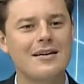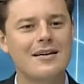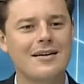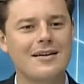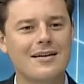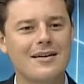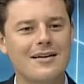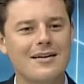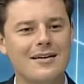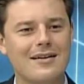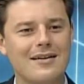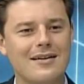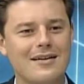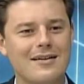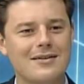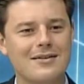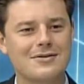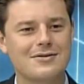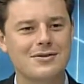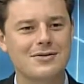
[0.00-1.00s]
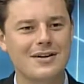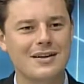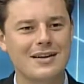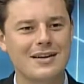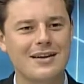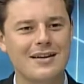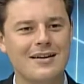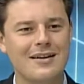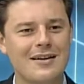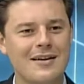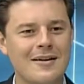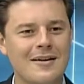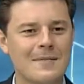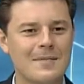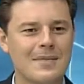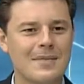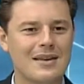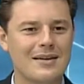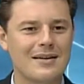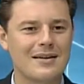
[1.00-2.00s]
É, só que
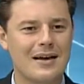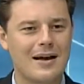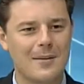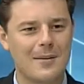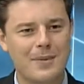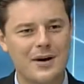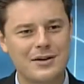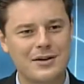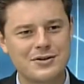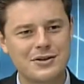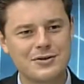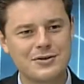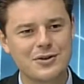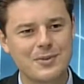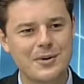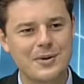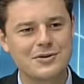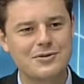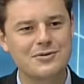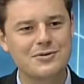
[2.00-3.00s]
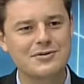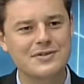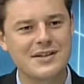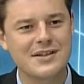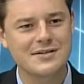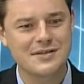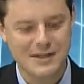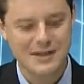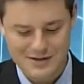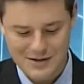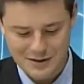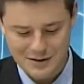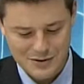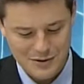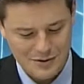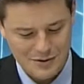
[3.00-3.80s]
a partir somente dos 16 anos.